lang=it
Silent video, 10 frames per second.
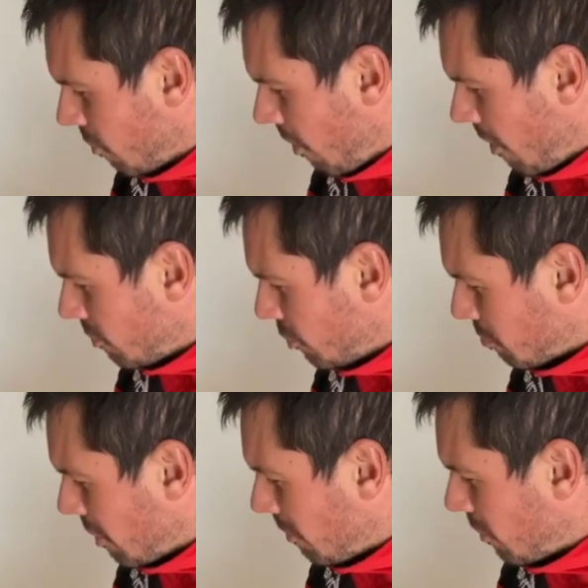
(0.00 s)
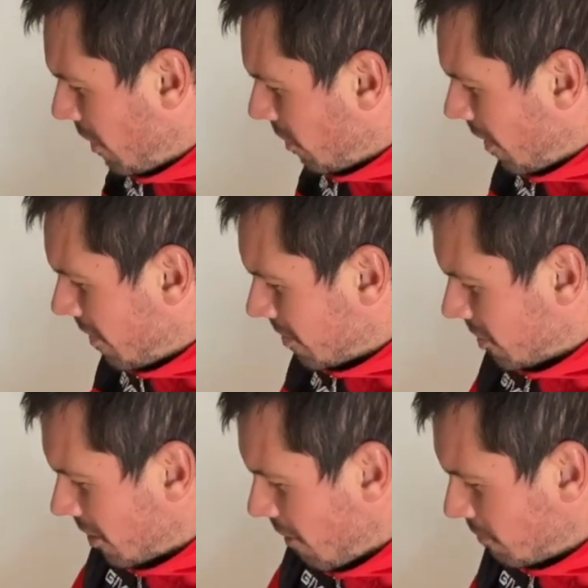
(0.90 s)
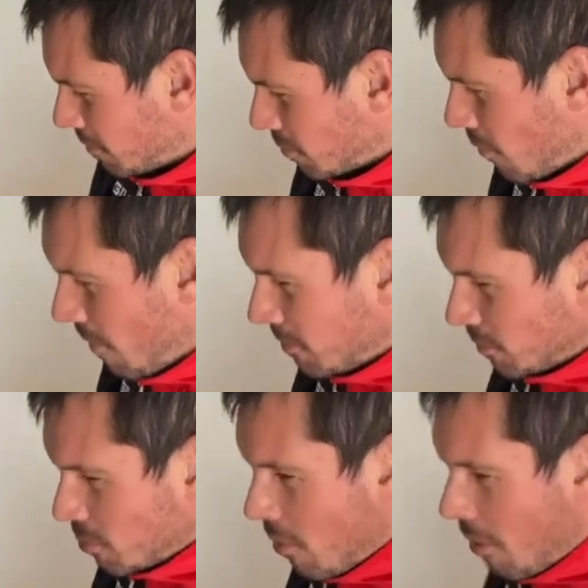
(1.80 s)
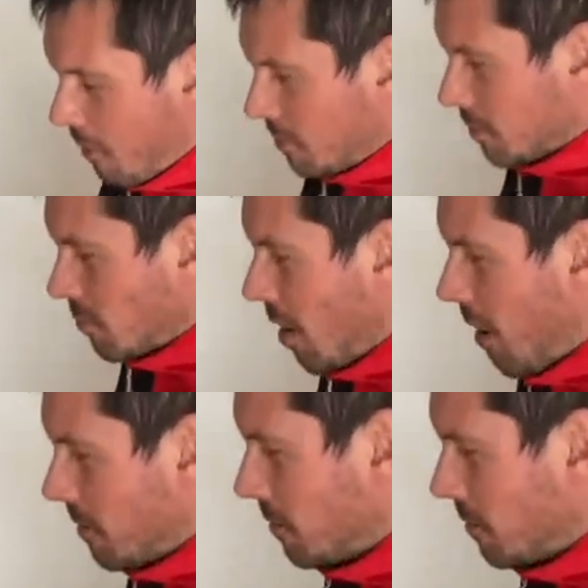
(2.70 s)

Ecco, eh, spaccando dente anche attaccato. Wow.